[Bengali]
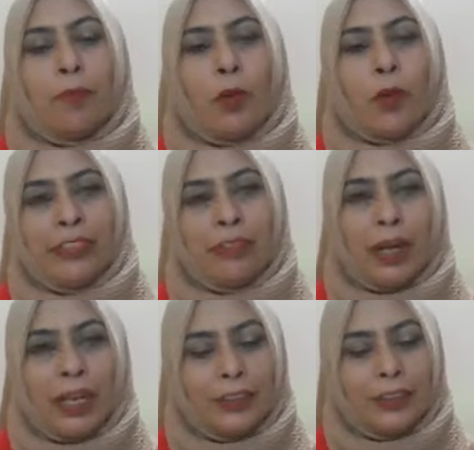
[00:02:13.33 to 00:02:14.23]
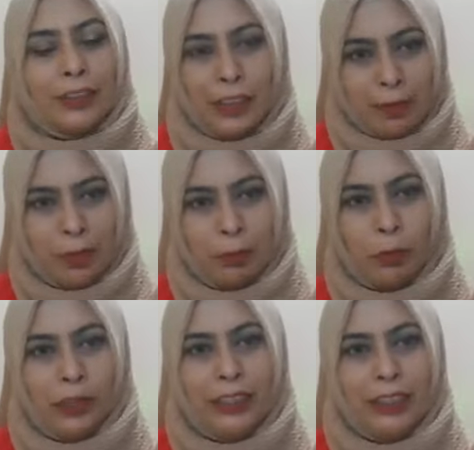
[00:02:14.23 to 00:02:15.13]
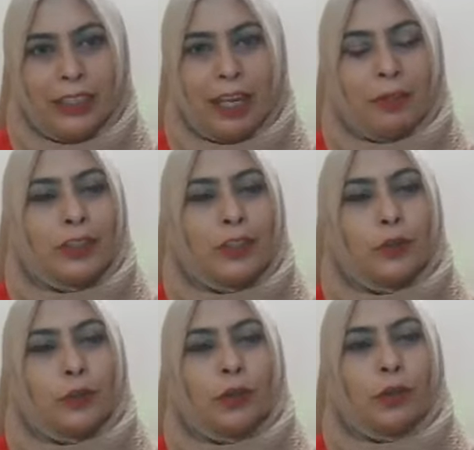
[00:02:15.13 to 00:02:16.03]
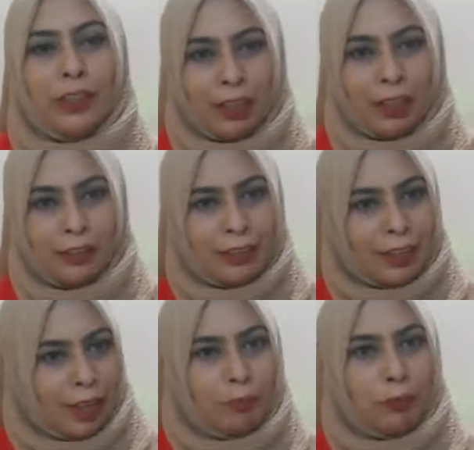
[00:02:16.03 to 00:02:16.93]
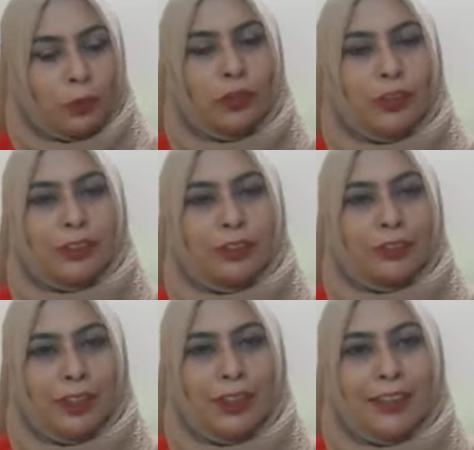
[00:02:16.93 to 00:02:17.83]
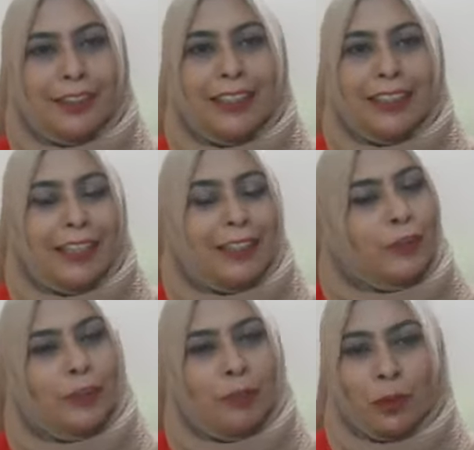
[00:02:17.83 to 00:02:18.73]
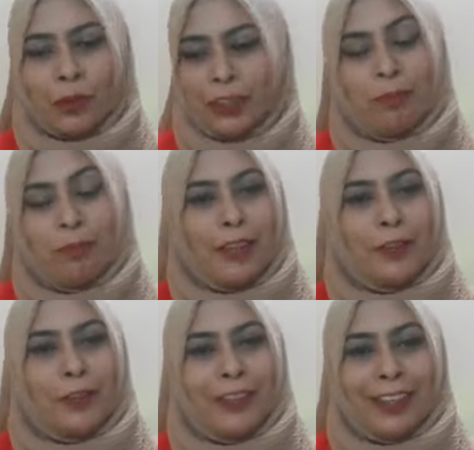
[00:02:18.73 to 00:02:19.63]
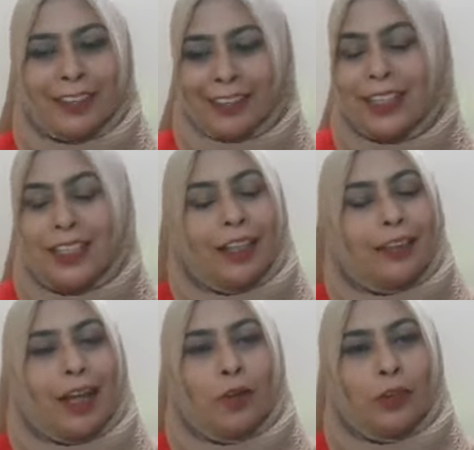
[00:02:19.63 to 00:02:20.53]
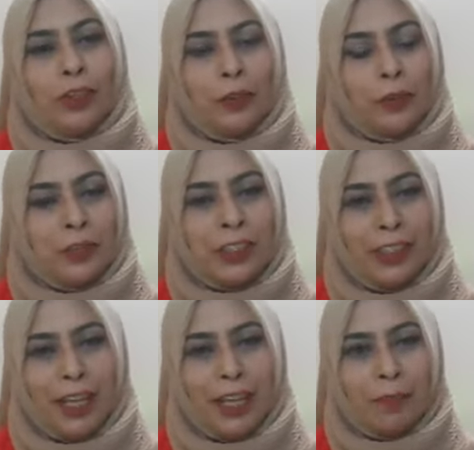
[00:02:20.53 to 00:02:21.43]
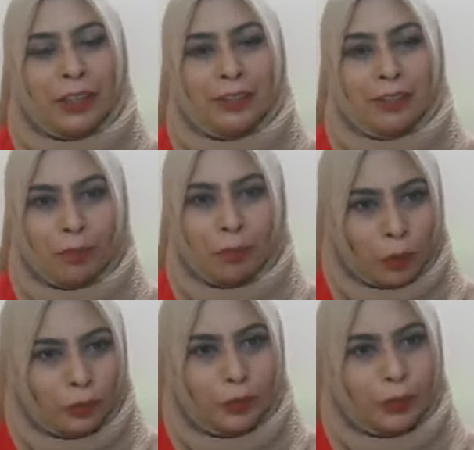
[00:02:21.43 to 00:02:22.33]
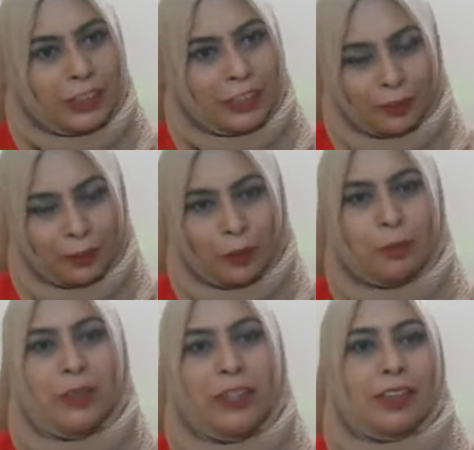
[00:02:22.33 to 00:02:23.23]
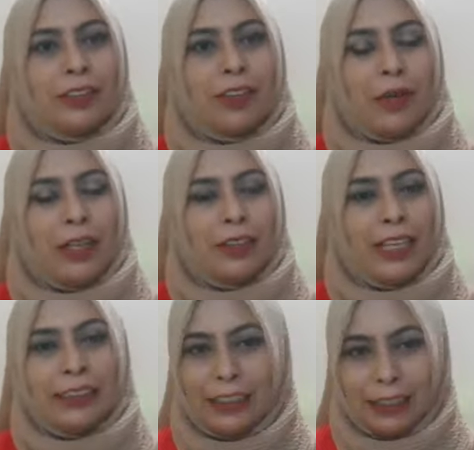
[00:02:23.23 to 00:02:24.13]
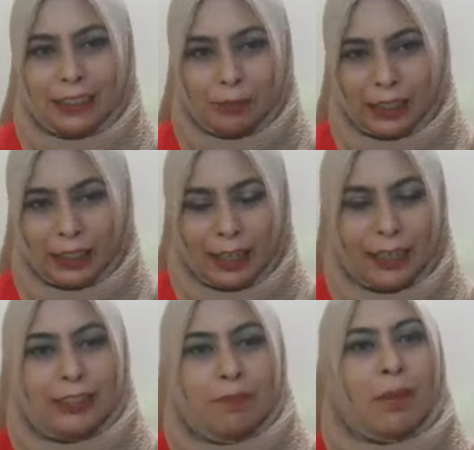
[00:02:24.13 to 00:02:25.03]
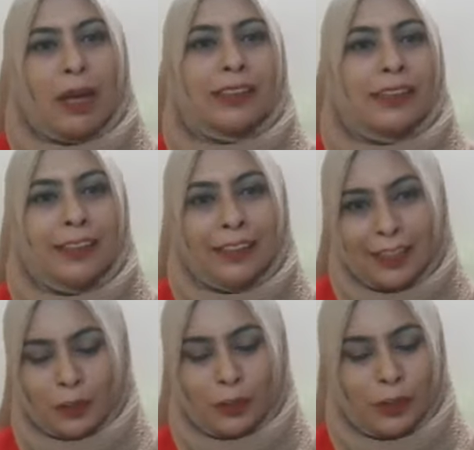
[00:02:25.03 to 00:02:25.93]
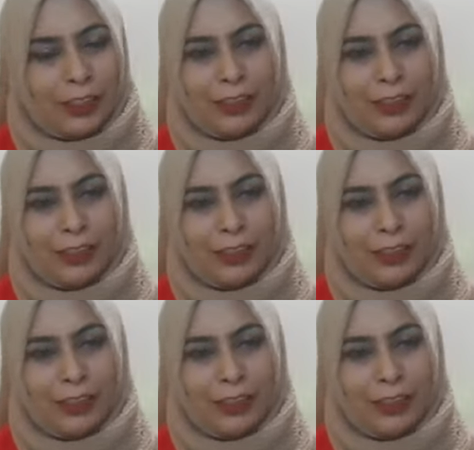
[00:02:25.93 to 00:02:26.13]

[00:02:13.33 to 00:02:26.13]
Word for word: বডি পার্ট যদি আমি বলি আমার চোখ কান নাক মুখ হ্যাঁ এটা যদি বডি পার্ট হয়ে থাকে তাহলে হচ্ছে আমার মনও হচ্ছে এরকমই একটা পার্ট একটা মানে একটা বাদ দিয়ে আসলে